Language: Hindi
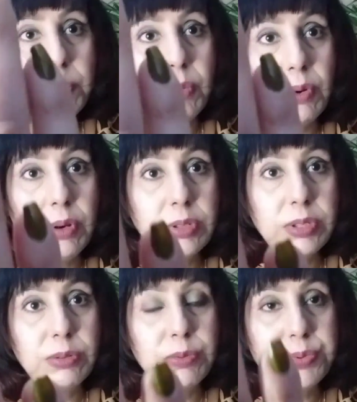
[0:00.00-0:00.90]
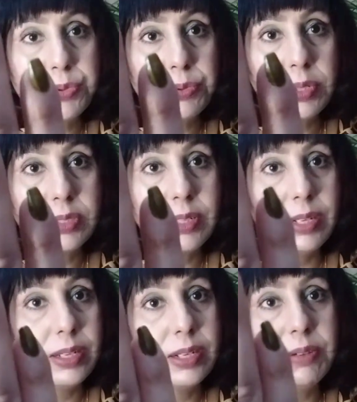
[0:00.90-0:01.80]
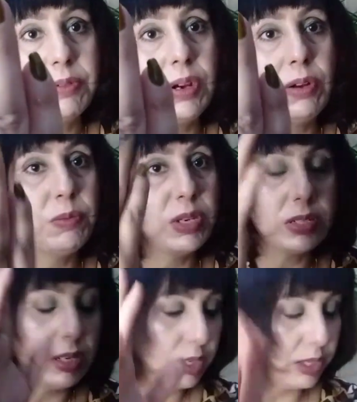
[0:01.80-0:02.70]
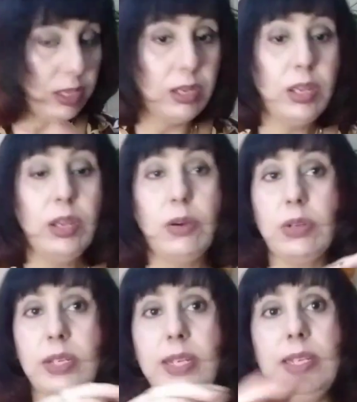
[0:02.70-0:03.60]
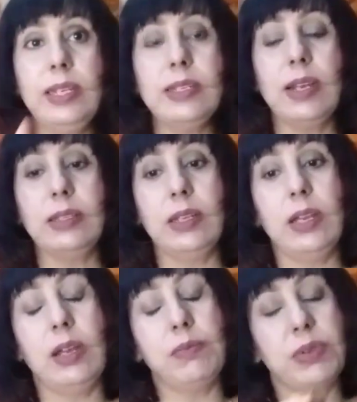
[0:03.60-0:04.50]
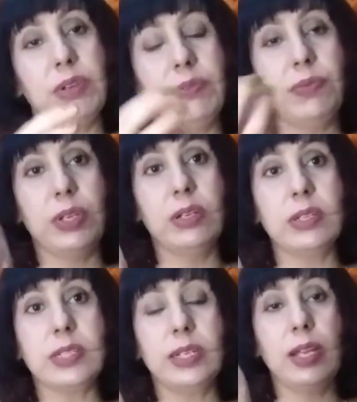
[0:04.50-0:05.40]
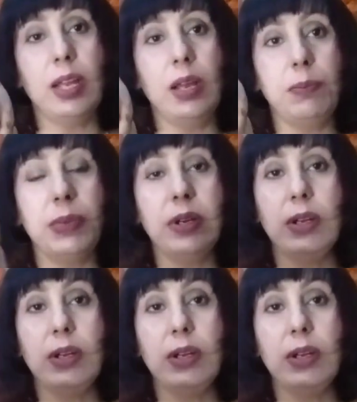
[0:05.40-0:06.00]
बहुत ही खूबसूरत कलर है वाह मज़ा आ गया और कहीं नहीं जाता है आपके फिंगर से ना अपना